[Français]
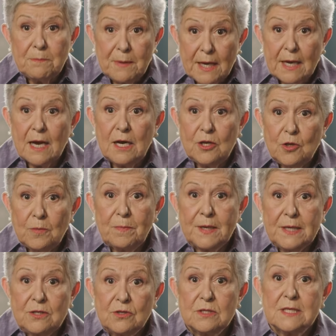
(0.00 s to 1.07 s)
paiera le
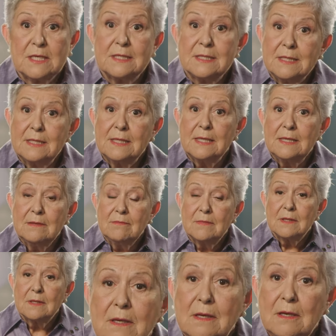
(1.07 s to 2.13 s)
prix de ses idées.
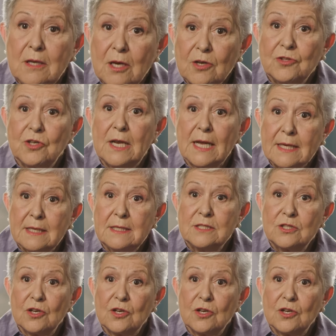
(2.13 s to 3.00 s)
Lors de la crise